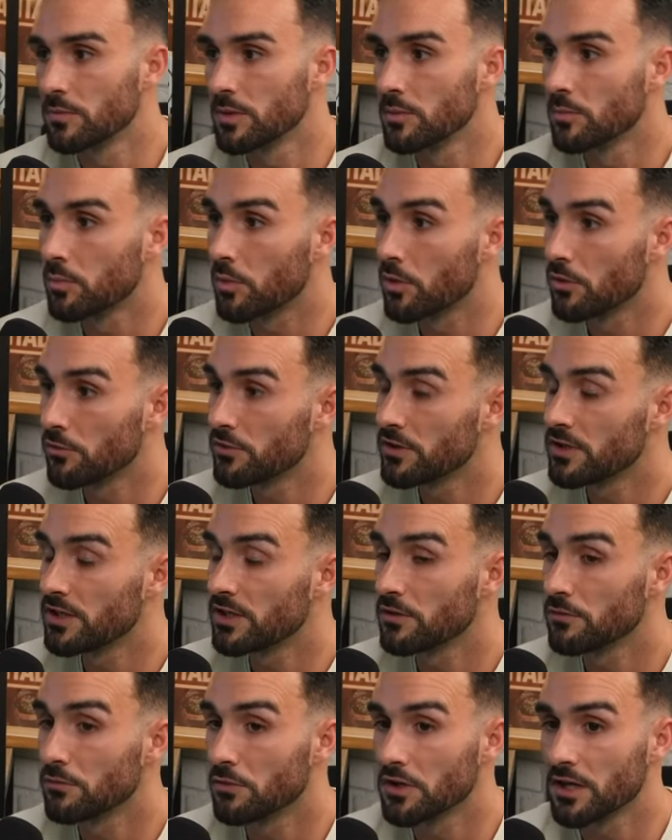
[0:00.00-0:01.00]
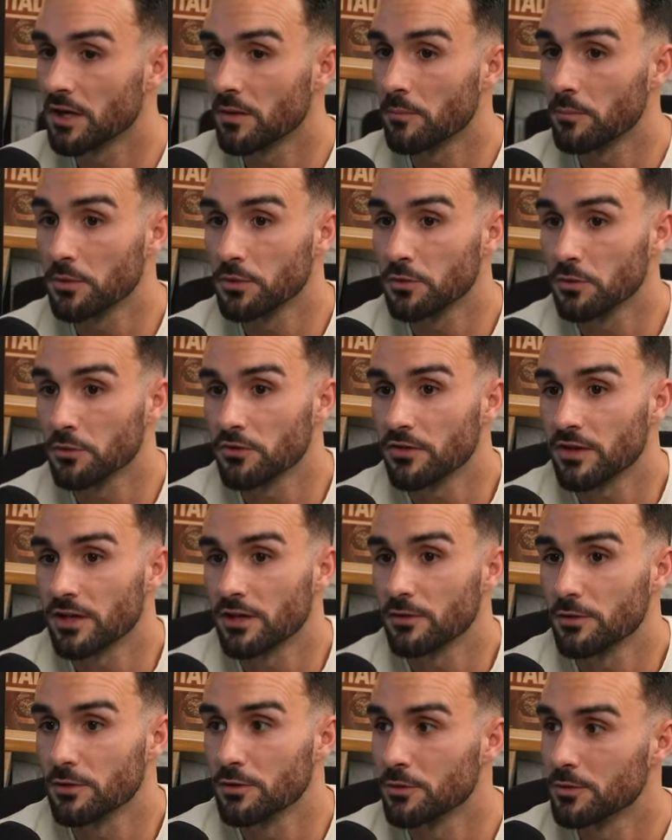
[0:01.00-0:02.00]
mon profil et ils voyaient un
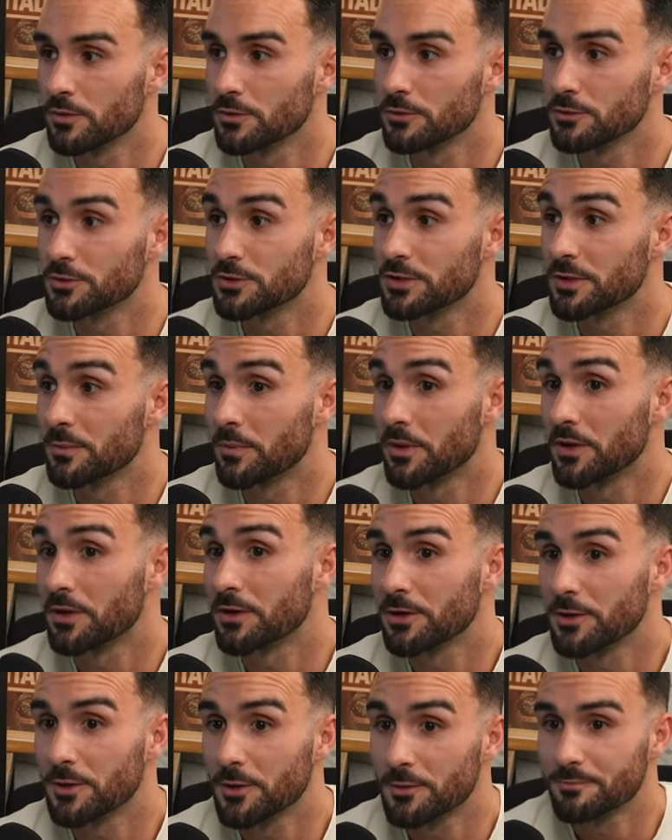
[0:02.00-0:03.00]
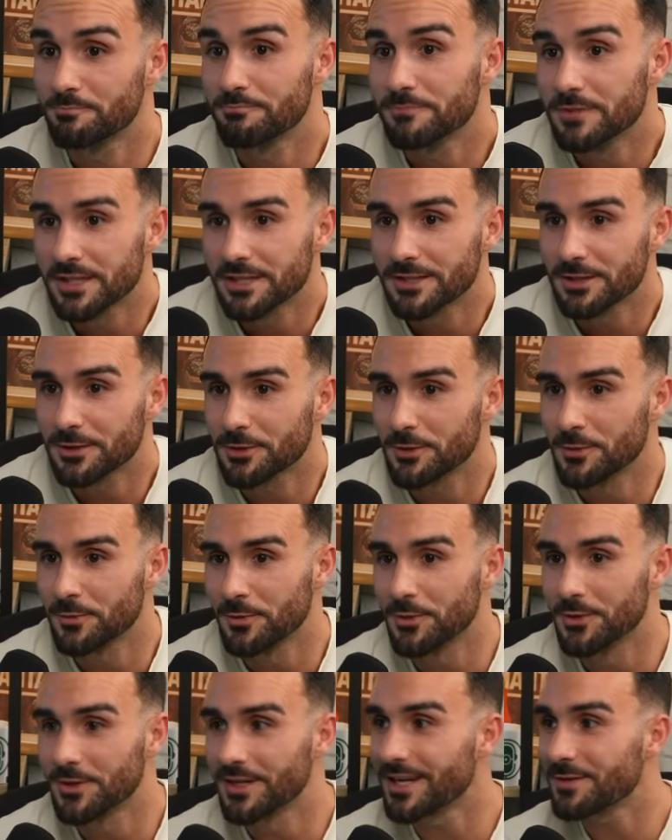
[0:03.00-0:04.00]
potentiel, euh, je sais pas
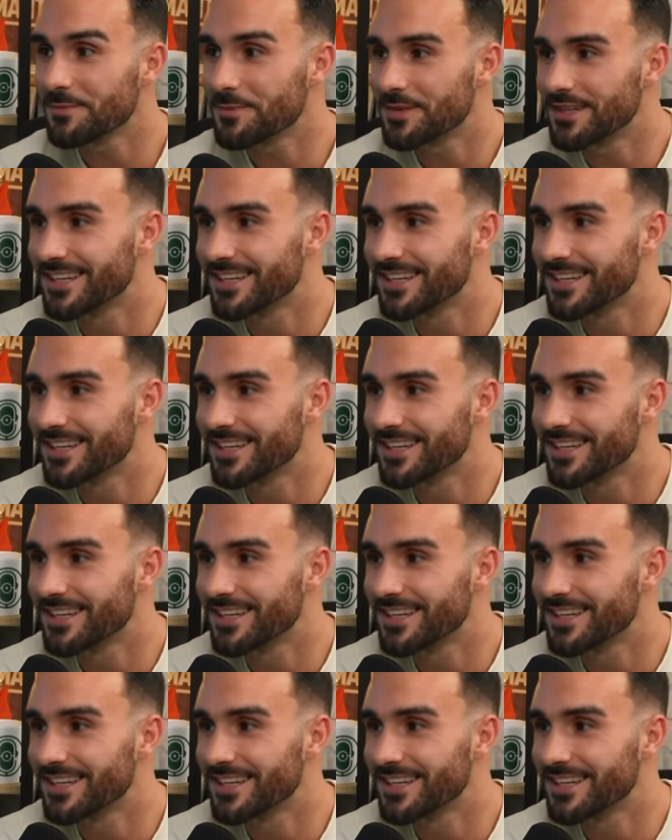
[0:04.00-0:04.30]
exactement lequel, mais